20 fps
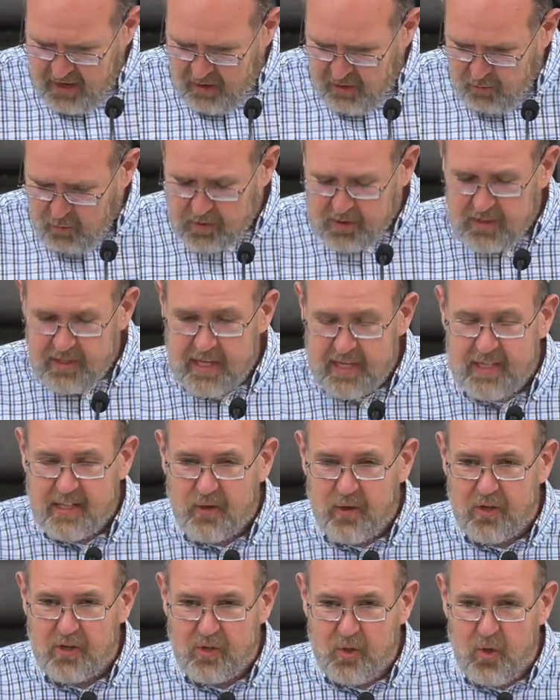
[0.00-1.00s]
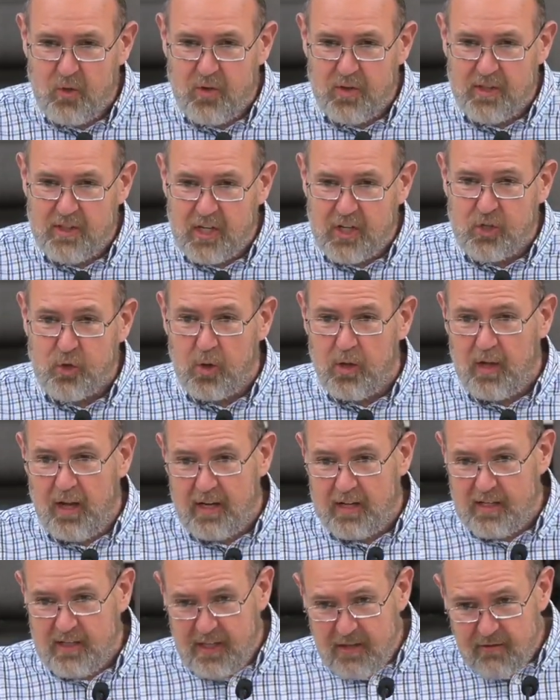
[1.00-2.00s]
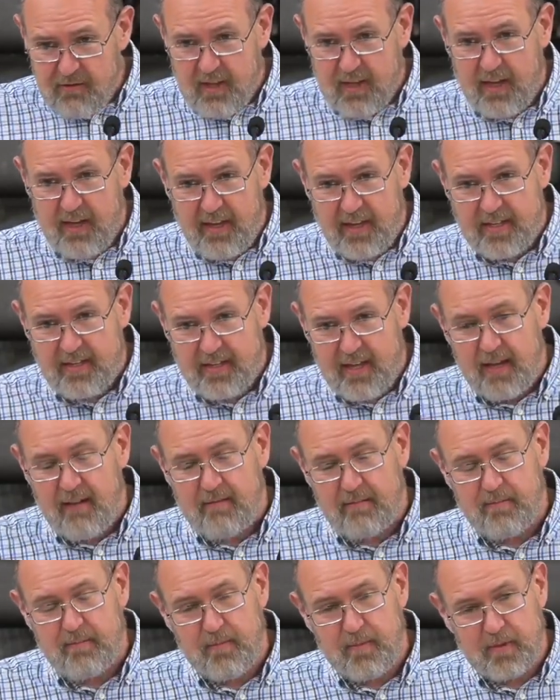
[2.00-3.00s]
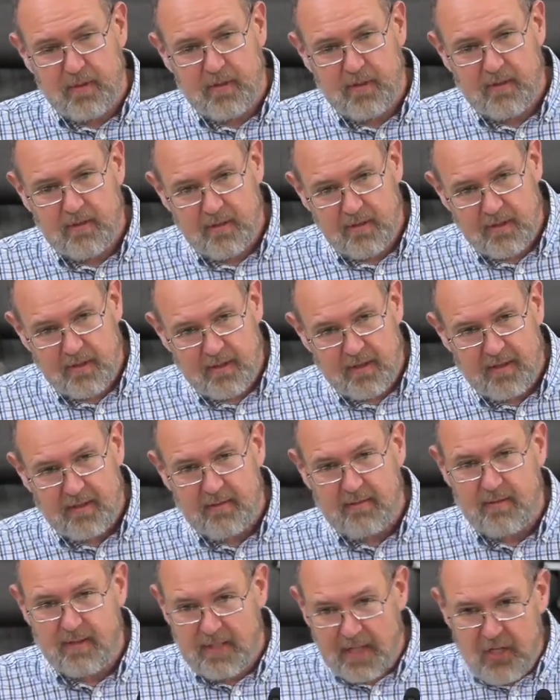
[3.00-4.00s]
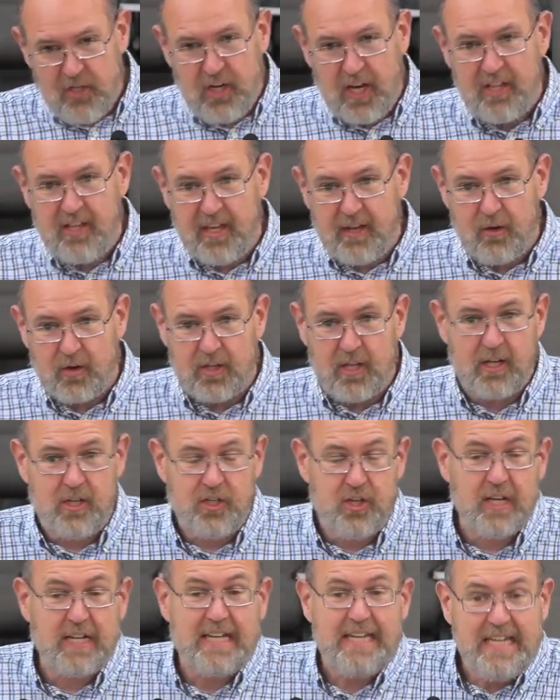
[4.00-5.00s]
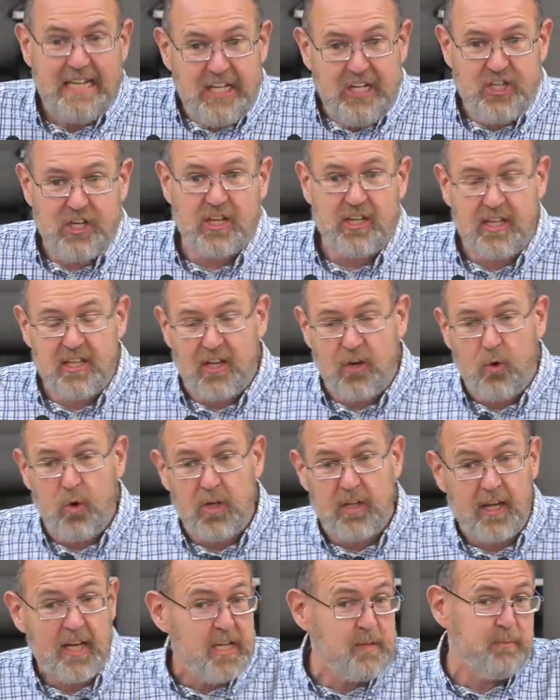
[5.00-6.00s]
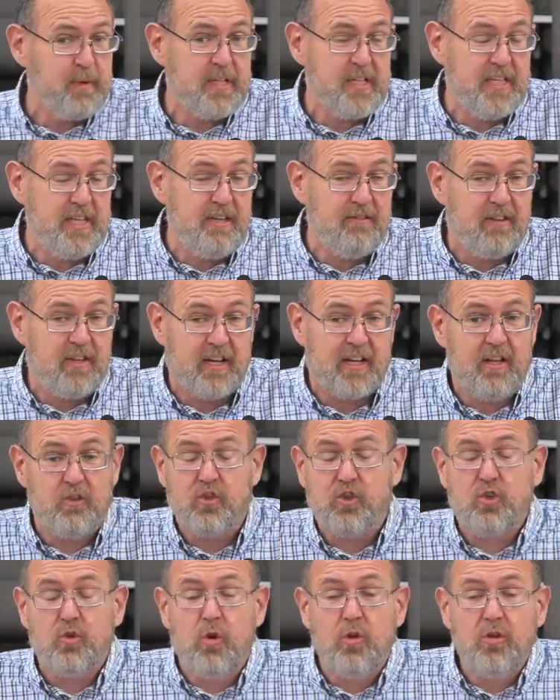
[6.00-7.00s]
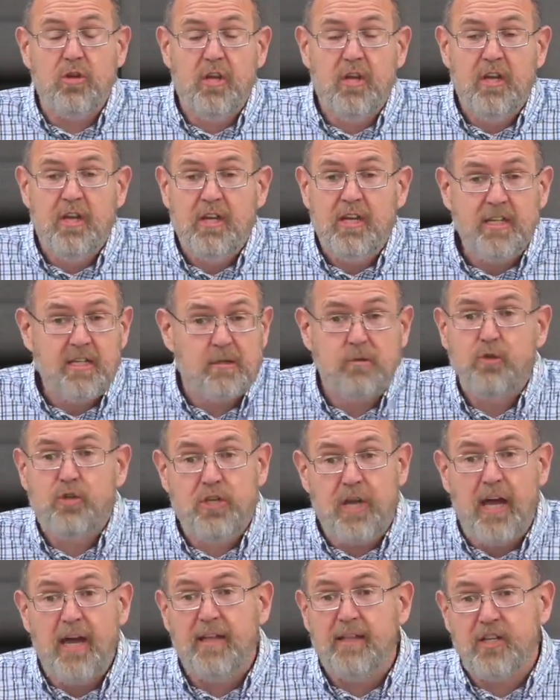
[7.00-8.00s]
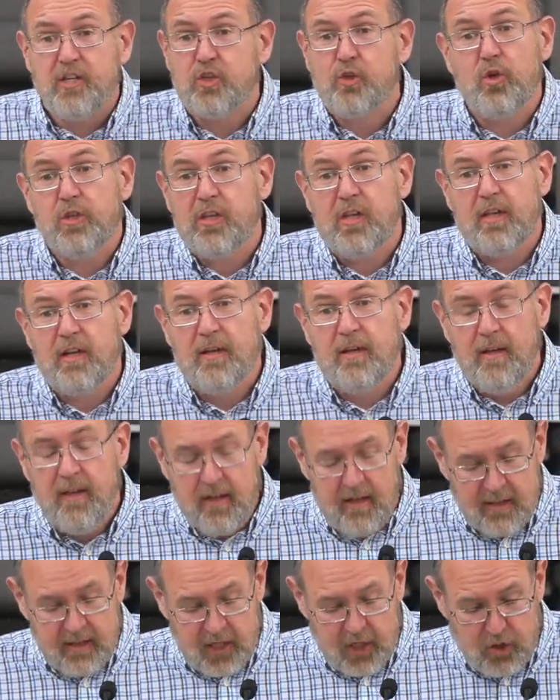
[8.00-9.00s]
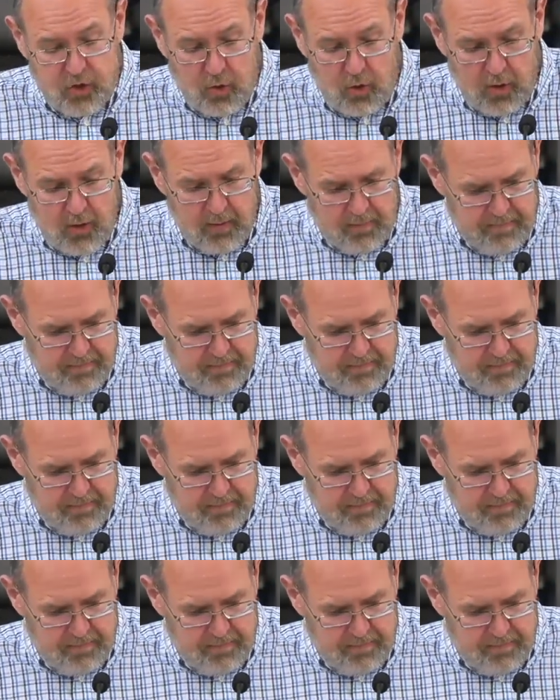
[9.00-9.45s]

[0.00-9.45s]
Вот есть такое слово «нашел». Активное есть, да, э, значение его, когда человек ищет и находит, а есть пассивное, когда он шел и случайно что-то нашел.